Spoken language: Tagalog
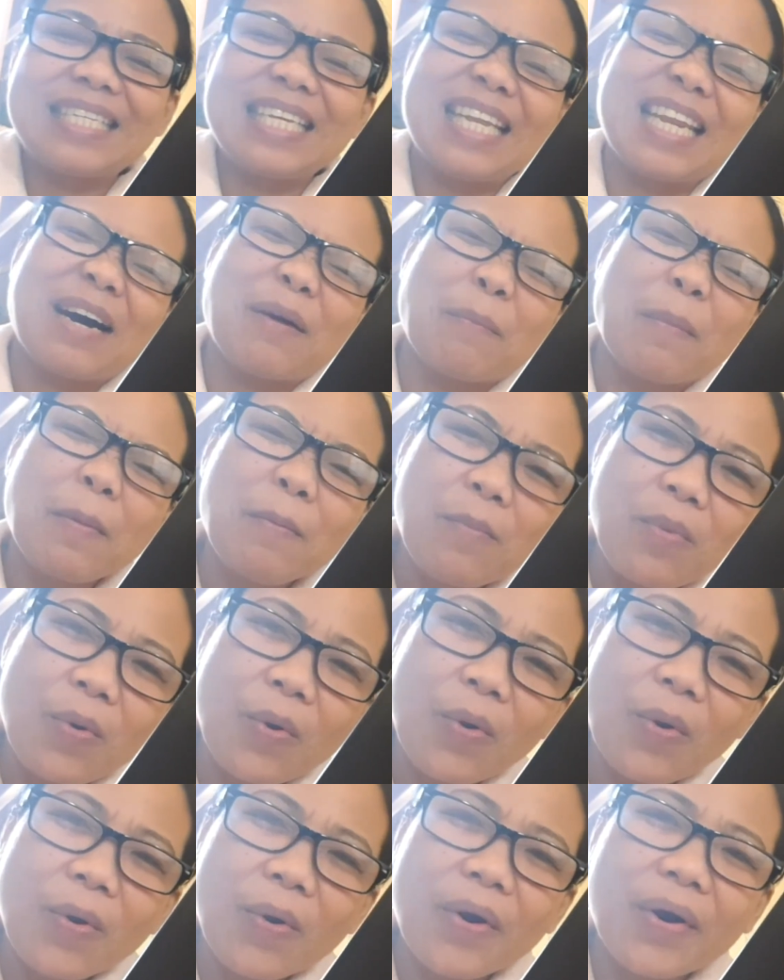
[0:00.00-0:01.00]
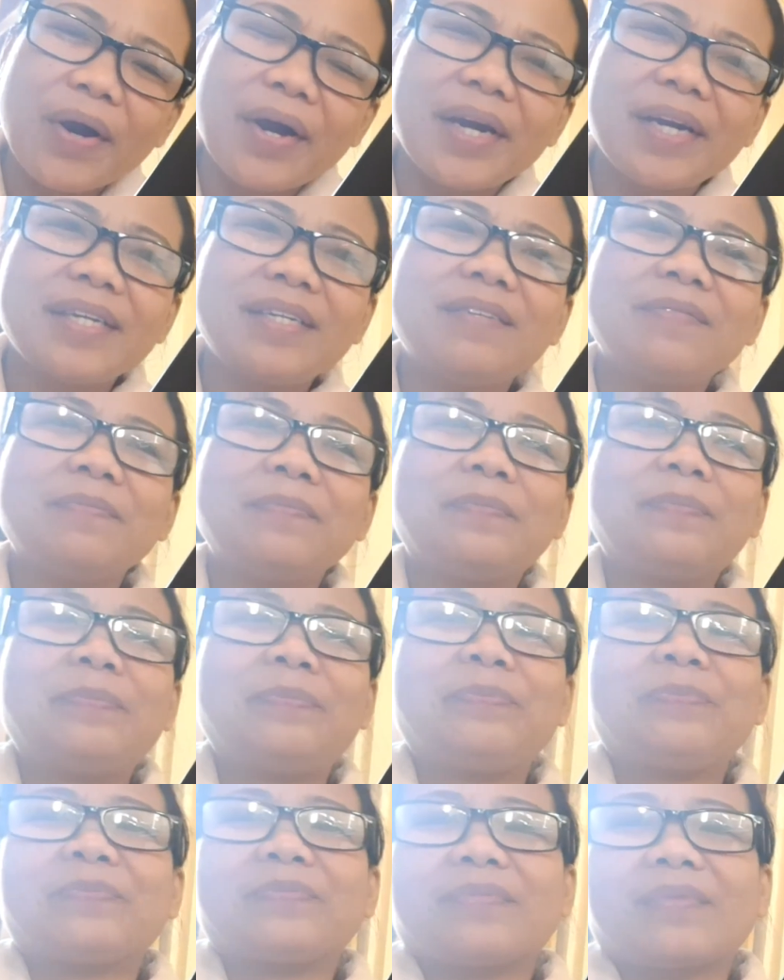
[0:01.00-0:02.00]
silang maboard
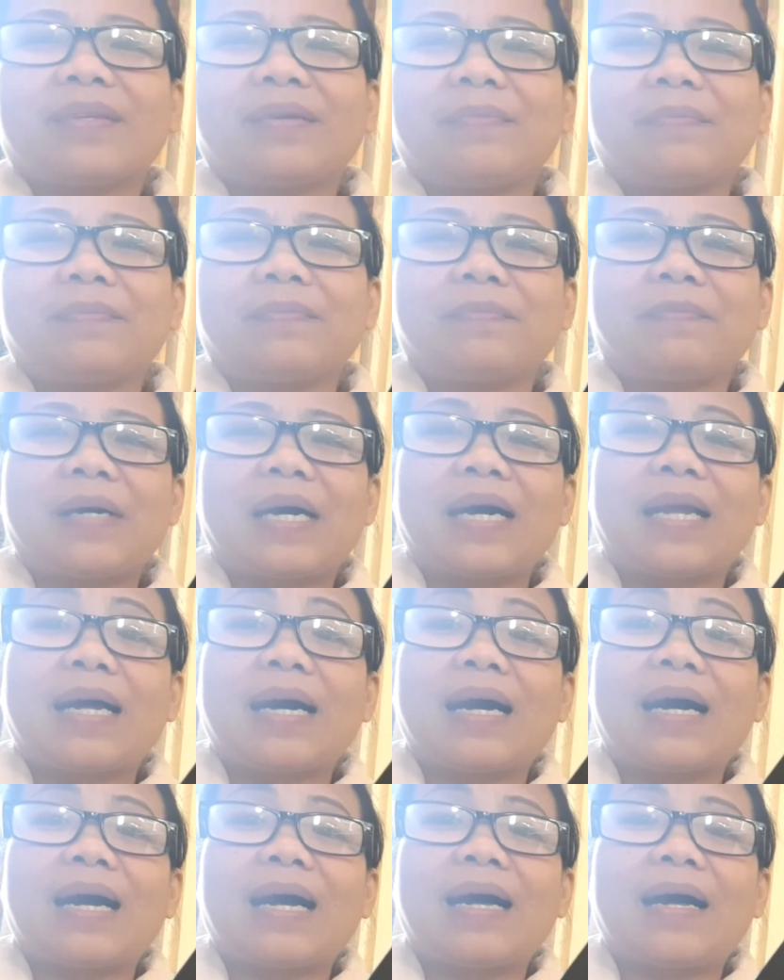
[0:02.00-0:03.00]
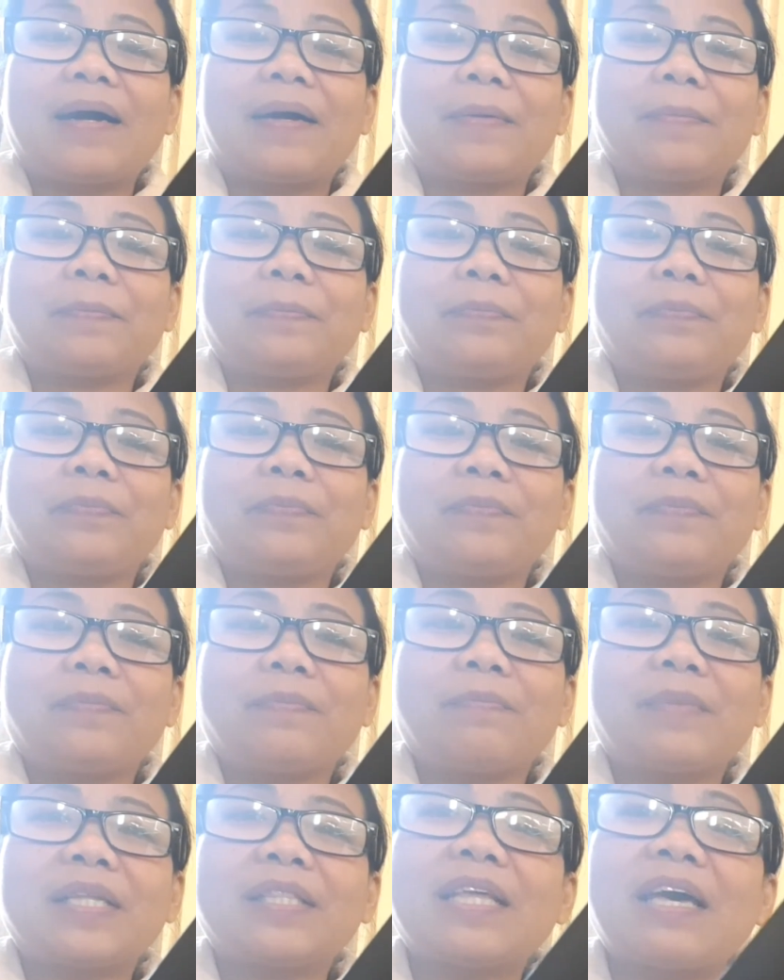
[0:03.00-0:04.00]
para
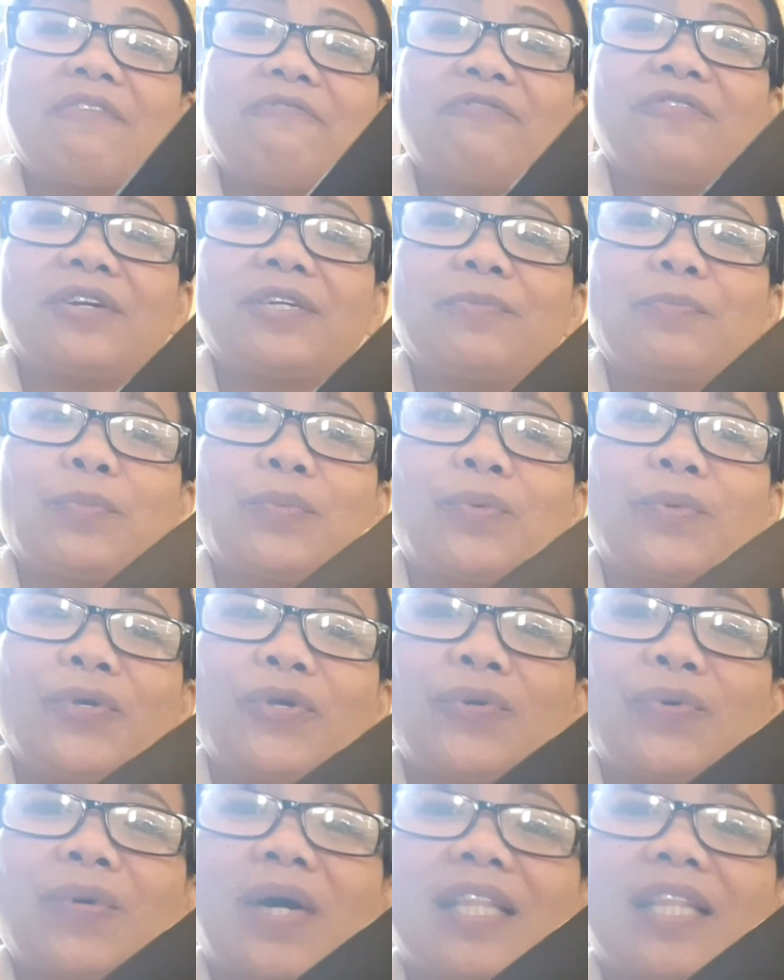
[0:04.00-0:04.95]
ma-divert po yung